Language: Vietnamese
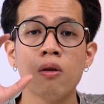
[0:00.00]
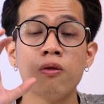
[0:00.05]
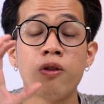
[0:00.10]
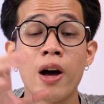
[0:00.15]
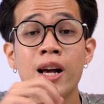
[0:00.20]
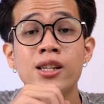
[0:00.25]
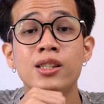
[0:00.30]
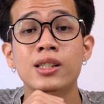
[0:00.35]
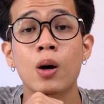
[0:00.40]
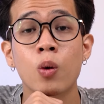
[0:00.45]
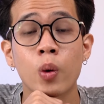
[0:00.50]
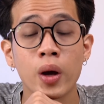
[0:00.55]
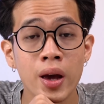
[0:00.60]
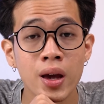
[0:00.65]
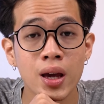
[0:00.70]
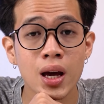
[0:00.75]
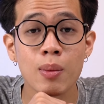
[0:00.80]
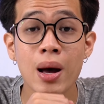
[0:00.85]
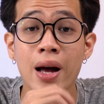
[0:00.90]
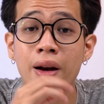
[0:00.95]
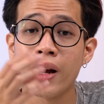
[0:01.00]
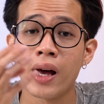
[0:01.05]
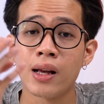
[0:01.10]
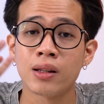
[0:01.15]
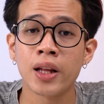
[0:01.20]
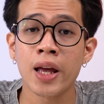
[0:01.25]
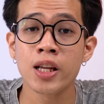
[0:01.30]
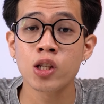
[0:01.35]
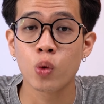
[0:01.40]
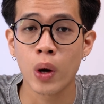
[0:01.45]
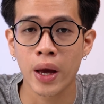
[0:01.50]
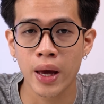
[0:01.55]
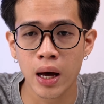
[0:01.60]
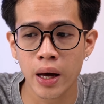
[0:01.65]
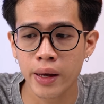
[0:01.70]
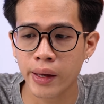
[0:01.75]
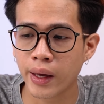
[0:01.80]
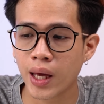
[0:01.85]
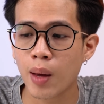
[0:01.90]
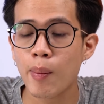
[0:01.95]
và sau khi các bạn đã test ngoại
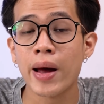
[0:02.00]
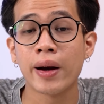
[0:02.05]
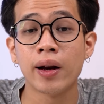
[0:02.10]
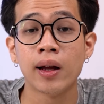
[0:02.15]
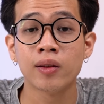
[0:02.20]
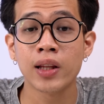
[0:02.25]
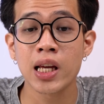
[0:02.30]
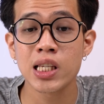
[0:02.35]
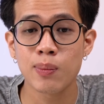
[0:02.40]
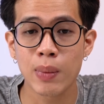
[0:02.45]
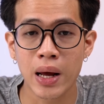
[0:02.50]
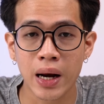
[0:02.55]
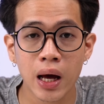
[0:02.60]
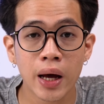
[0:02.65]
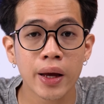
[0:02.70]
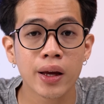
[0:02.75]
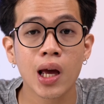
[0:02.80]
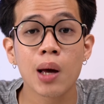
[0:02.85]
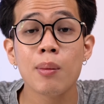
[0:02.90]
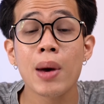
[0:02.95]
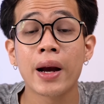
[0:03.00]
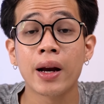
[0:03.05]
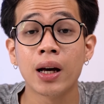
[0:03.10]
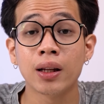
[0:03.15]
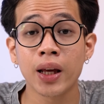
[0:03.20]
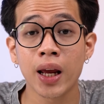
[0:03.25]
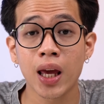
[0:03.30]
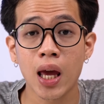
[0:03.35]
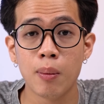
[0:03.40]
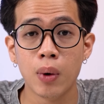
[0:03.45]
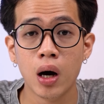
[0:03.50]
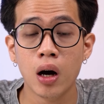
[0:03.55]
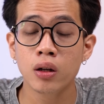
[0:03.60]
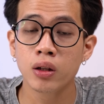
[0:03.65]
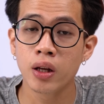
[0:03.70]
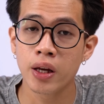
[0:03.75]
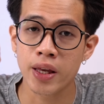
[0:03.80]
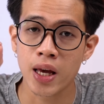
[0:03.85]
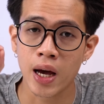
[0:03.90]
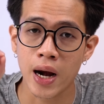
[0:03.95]
hình, các bạn đã test màn hình, các bạn đã test cảm
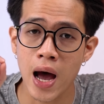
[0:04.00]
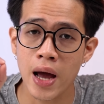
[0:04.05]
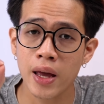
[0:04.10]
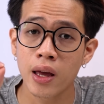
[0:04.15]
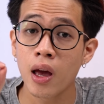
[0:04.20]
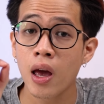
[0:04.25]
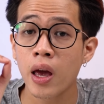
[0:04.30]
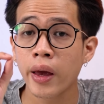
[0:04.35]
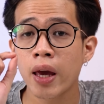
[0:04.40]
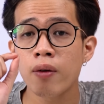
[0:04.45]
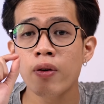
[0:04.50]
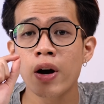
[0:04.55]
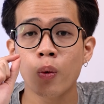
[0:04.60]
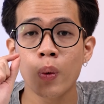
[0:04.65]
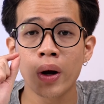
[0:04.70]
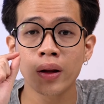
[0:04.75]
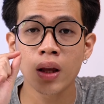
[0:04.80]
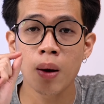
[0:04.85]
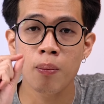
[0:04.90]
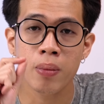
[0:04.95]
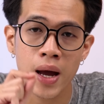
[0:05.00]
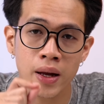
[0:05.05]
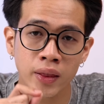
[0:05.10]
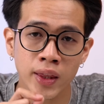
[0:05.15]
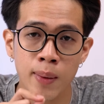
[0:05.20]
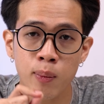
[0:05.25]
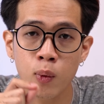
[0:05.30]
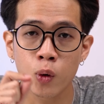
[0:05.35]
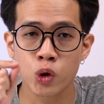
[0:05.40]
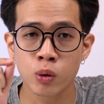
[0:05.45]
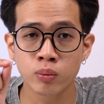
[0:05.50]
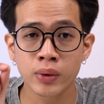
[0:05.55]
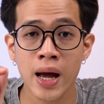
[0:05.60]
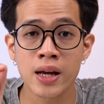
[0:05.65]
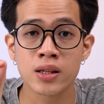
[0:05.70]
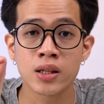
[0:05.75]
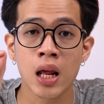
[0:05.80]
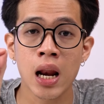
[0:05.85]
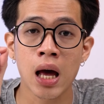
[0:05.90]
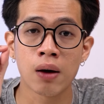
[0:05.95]
ứng thì giờ đây cái phần quan tâm kế tiếp của chúng
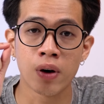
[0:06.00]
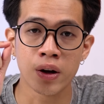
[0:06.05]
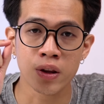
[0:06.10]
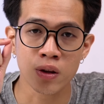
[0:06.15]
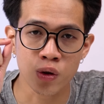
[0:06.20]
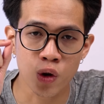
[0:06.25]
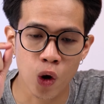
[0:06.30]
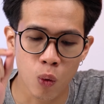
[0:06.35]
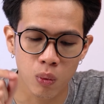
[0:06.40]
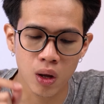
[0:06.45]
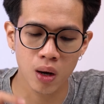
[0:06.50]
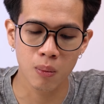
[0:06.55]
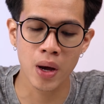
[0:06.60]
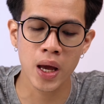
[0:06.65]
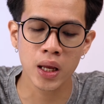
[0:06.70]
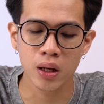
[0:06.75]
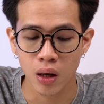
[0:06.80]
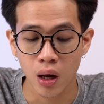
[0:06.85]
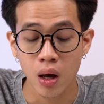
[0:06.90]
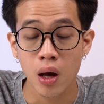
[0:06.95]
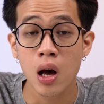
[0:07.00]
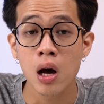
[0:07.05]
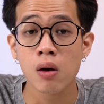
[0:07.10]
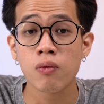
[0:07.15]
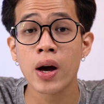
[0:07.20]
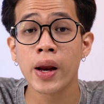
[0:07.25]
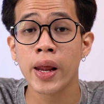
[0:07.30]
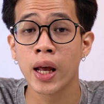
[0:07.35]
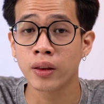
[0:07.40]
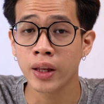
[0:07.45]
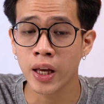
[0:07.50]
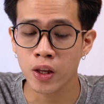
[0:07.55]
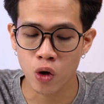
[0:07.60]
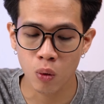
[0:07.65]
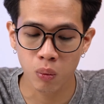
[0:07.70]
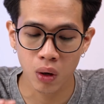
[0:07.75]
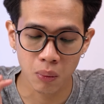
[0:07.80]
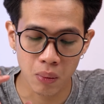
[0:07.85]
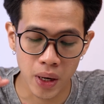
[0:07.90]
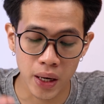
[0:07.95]
ta sẽ là phần dung lượng pin. Và để test
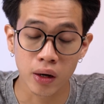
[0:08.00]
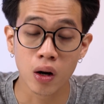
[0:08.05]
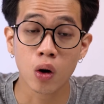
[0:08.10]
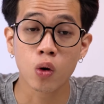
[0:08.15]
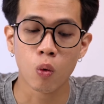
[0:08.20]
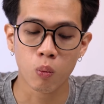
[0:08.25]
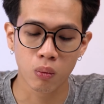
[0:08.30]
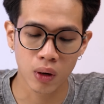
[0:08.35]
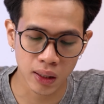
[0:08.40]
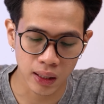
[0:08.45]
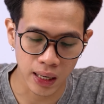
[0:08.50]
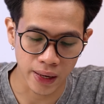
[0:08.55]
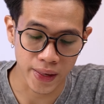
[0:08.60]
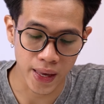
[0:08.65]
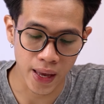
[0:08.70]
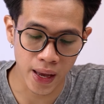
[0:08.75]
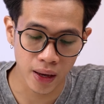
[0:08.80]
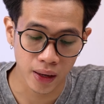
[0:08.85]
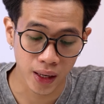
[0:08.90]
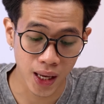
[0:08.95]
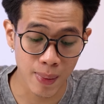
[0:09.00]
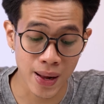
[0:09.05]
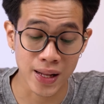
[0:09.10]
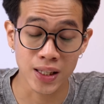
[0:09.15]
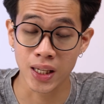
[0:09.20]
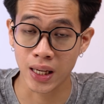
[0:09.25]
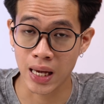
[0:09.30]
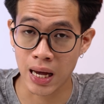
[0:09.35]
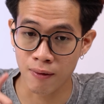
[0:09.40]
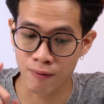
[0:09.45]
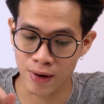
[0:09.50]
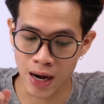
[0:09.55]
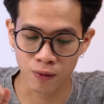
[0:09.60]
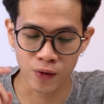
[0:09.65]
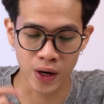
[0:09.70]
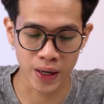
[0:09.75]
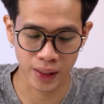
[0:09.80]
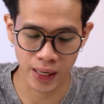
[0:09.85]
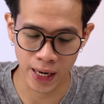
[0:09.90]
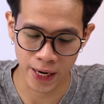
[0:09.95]
dung lượng pin nó cũng rất là dễ, các bạn chỉ cần vào
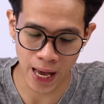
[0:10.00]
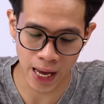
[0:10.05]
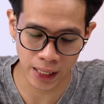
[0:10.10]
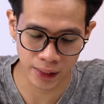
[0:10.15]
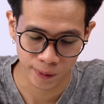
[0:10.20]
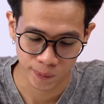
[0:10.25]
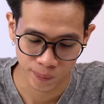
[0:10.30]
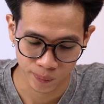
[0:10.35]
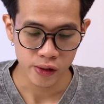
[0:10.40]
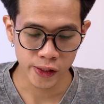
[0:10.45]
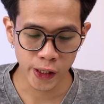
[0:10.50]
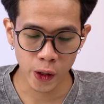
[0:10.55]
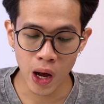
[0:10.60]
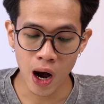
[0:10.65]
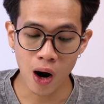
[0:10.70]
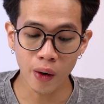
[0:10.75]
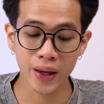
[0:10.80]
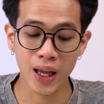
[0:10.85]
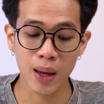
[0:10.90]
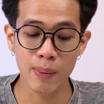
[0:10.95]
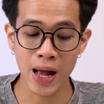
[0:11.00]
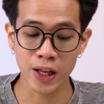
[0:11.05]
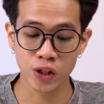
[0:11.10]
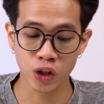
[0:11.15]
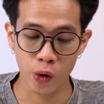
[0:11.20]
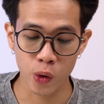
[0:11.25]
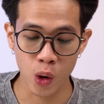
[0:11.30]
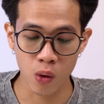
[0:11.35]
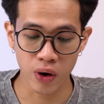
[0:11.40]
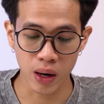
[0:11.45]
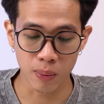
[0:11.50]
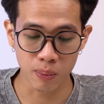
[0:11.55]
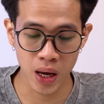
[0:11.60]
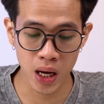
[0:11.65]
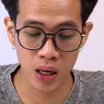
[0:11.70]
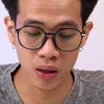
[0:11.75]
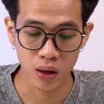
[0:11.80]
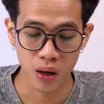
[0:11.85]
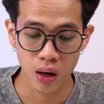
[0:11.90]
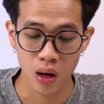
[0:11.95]
phần cài đặt. Sau đó thì các bạn chọn dùng phần
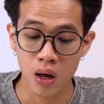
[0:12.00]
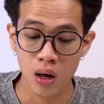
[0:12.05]
pin